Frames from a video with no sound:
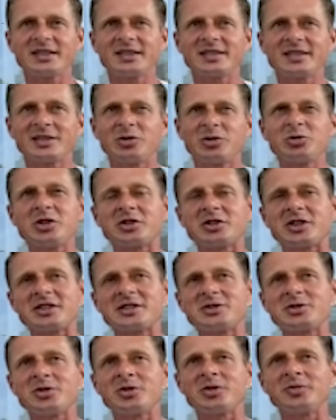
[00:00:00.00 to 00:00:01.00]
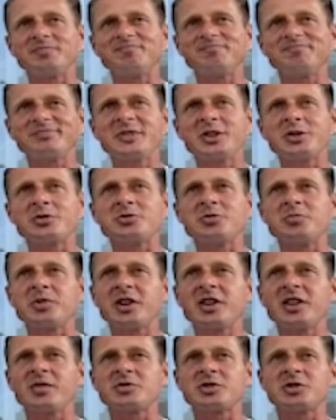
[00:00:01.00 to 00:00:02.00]
ludzie często nie
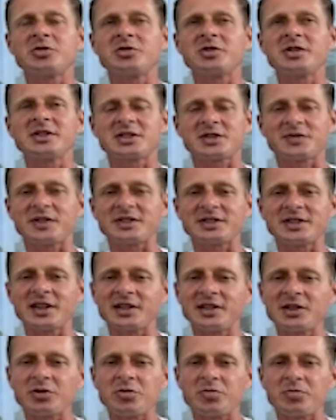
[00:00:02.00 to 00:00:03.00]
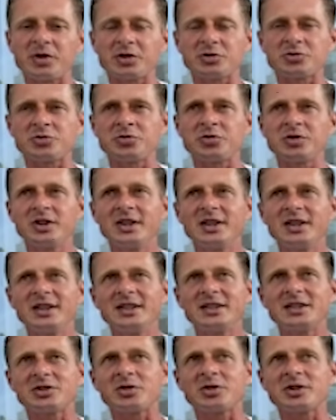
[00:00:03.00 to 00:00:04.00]
rozumieją, że to nie jest kwestia jednego meczu,
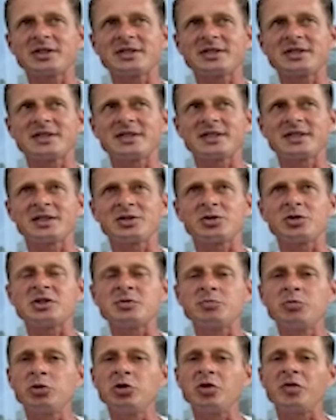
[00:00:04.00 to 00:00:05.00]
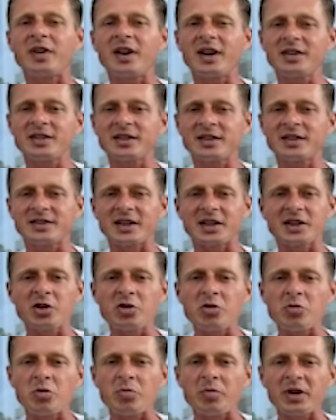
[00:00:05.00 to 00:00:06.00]
to jest, to jest budowanie
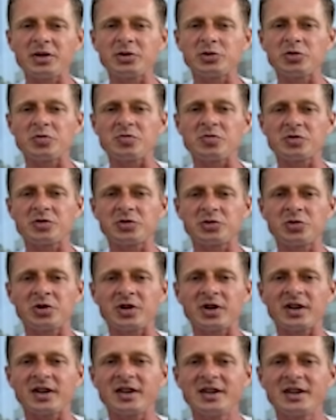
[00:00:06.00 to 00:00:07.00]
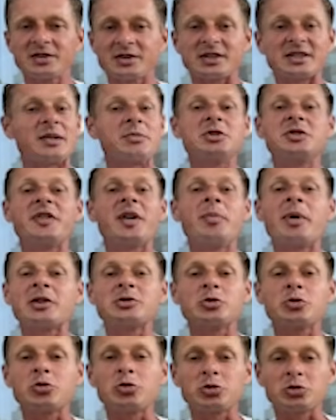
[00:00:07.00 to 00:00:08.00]
takiego momentum, które czasami trwa
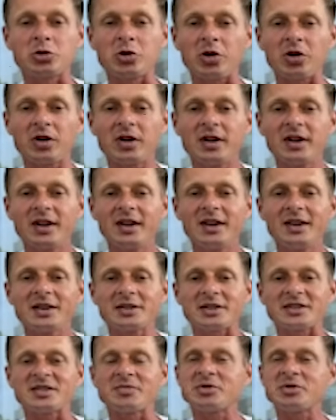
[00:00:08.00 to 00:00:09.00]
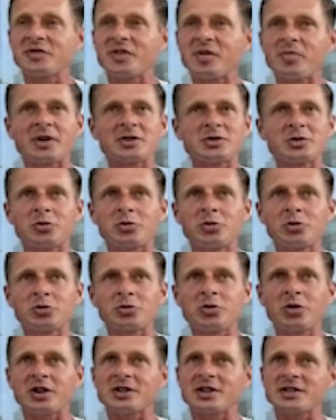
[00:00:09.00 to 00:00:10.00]
bardzo krótko, czasami trwa bardzo
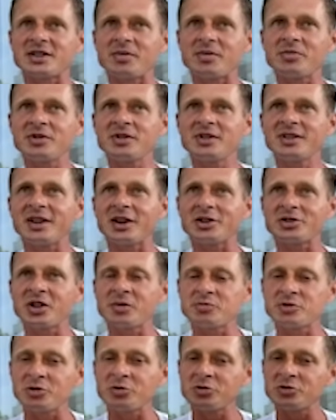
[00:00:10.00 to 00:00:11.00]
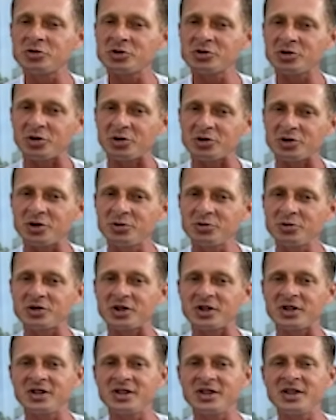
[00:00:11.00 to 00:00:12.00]
krótko, a czasami da się je przedłużyć troszkę
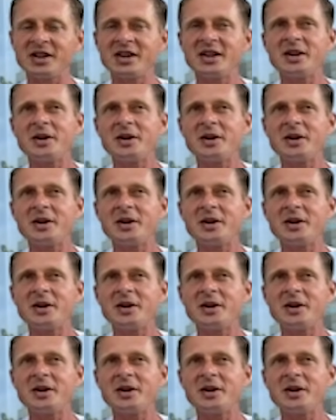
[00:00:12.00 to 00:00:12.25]
dłużej i